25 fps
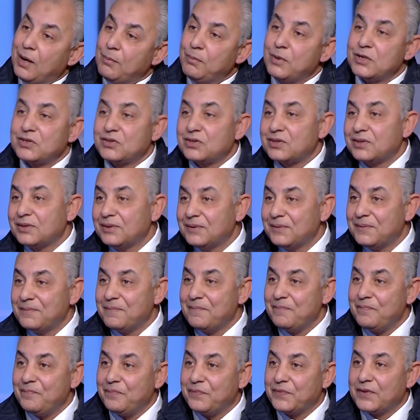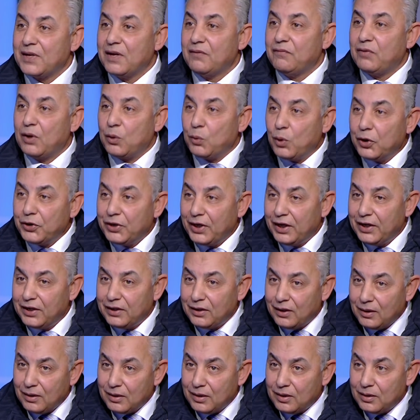مصر بالظبط فالوضع
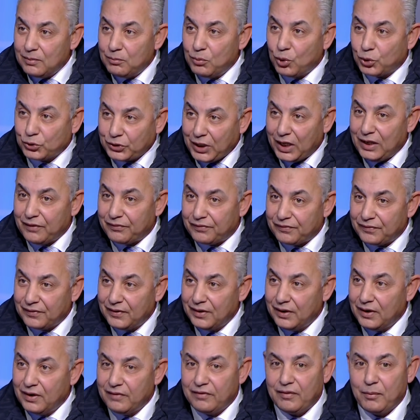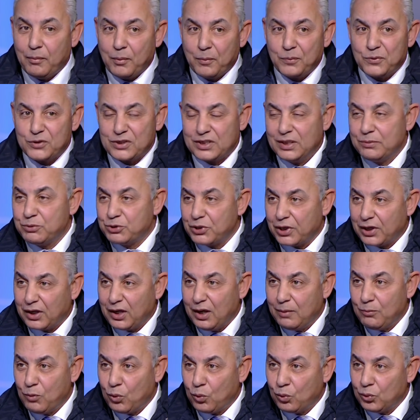هنا مختلف فما بنظلمش
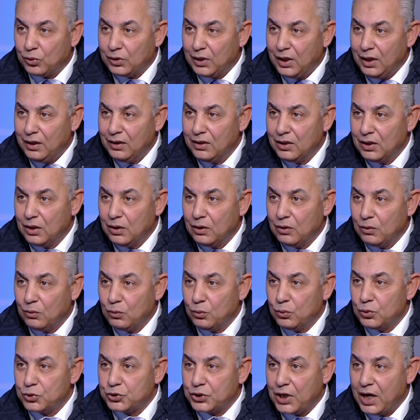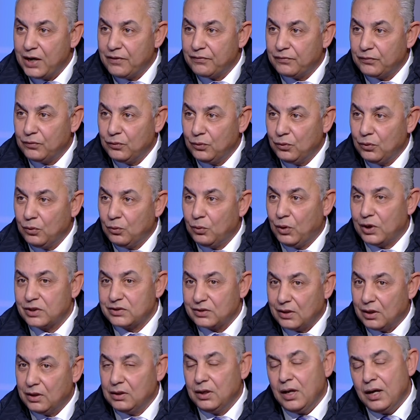الراجل الموجود ده الحضري كمان شايفه اه.
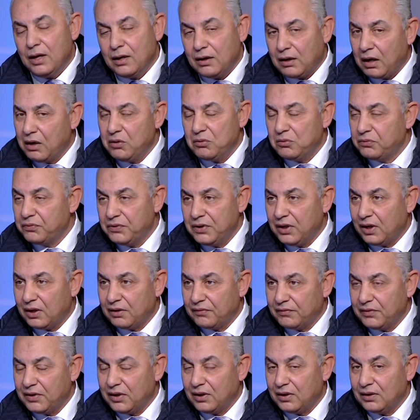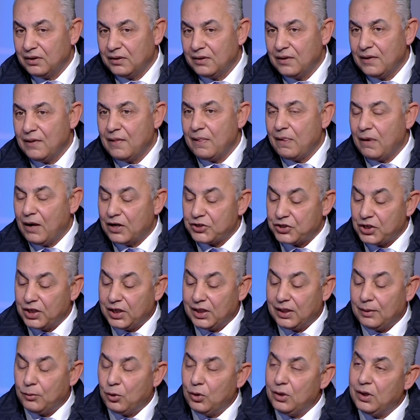وعص... لا كانوا فرقه فرقه فرقه فرقه عشان
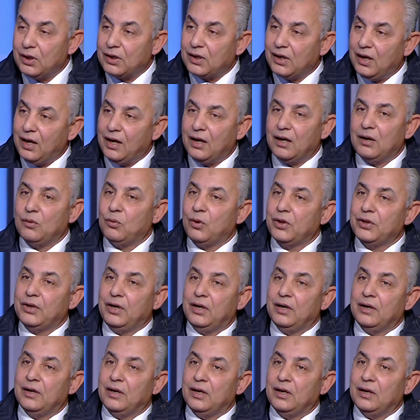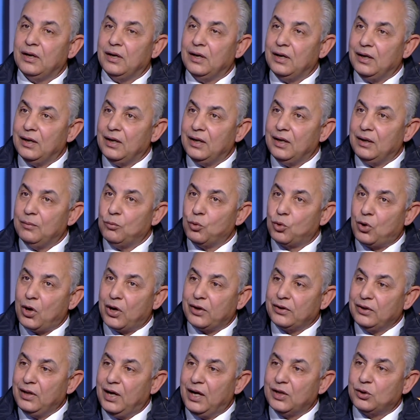كده بقول لك لا الوضع
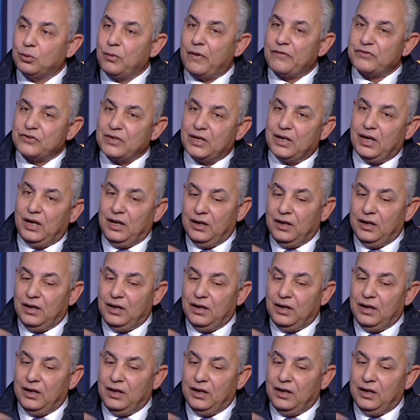المقارنه هتبقى في صالح